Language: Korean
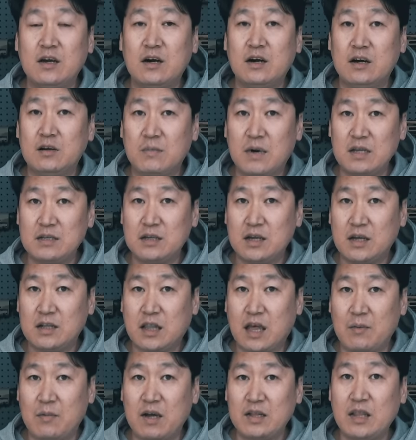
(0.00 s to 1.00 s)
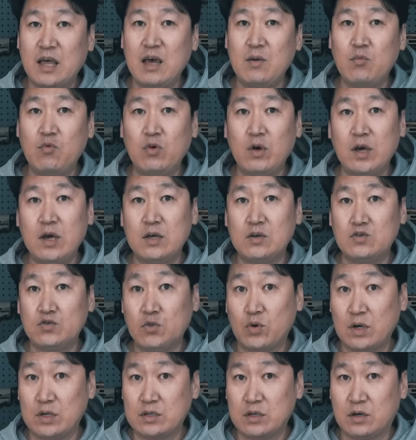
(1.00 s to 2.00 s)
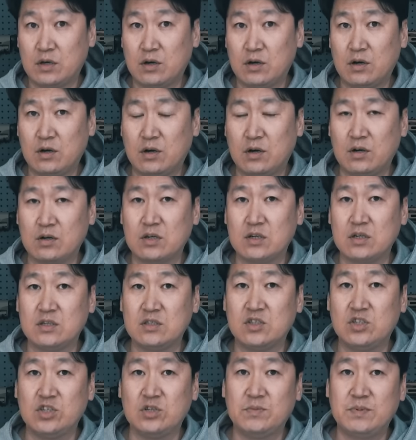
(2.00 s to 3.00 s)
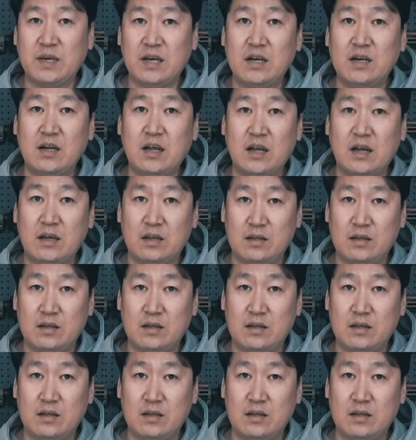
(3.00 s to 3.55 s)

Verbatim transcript: 얼마 전에 대만 MOA 쇼에서 그 GBL